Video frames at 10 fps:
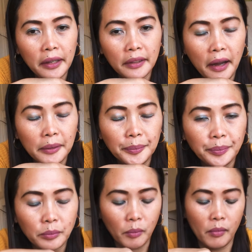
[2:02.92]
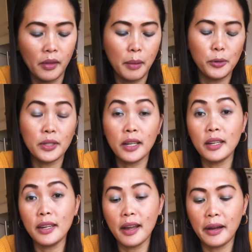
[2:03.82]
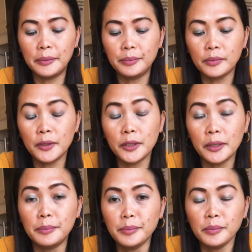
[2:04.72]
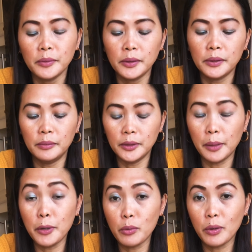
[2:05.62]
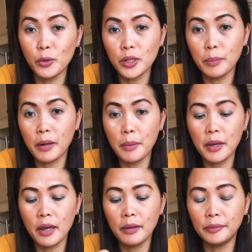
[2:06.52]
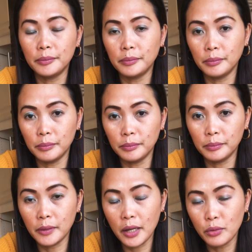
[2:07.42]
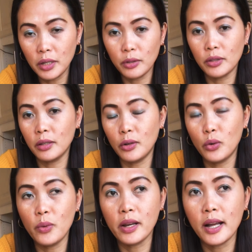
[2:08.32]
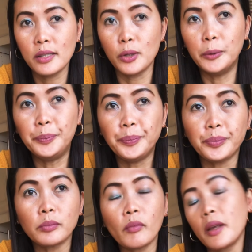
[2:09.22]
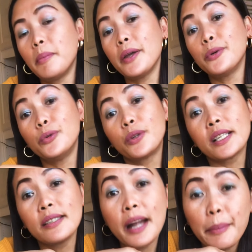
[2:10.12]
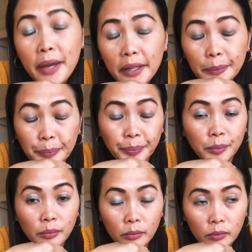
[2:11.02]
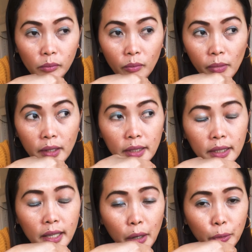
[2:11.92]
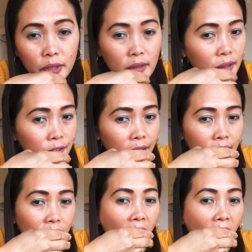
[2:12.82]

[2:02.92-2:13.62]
yata. Tapos kanina, nasa, sabi ko mag-usap kami ngayon dito sa Norway kaso iba yung oras namin. 6 hours different.